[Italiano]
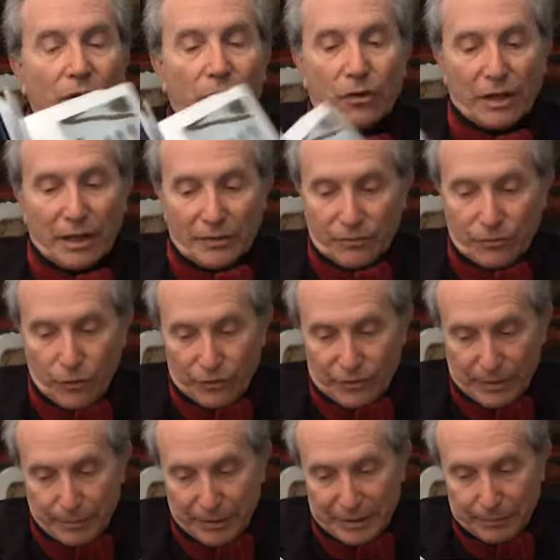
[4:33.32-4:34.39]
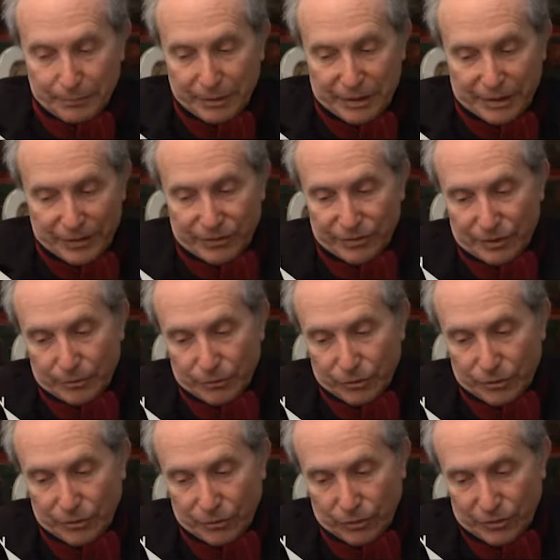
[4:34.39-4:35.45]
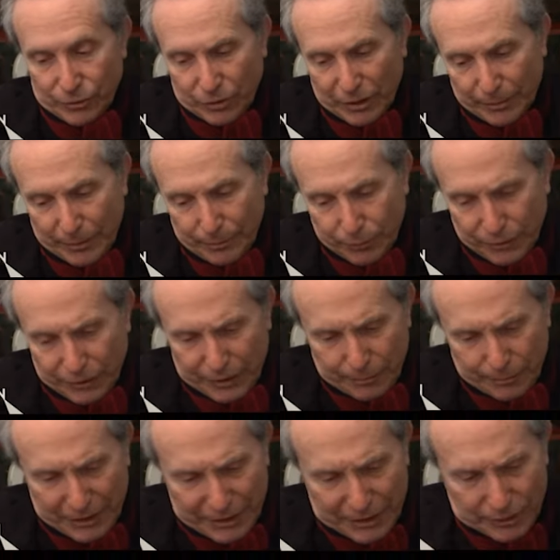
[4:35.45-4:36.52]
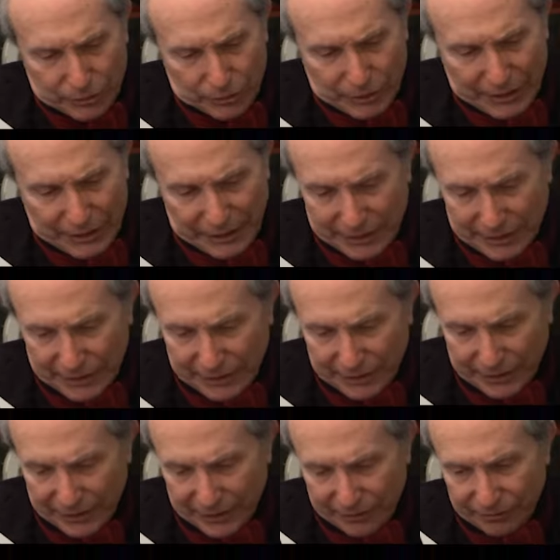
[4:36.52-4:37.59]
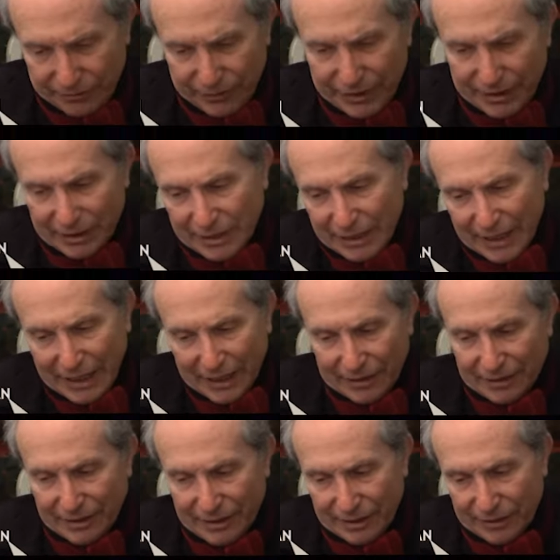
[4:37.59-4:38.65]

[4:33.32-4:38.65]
Ora, voi sapete benissimo, questo tema è poi ribadito da infinite altre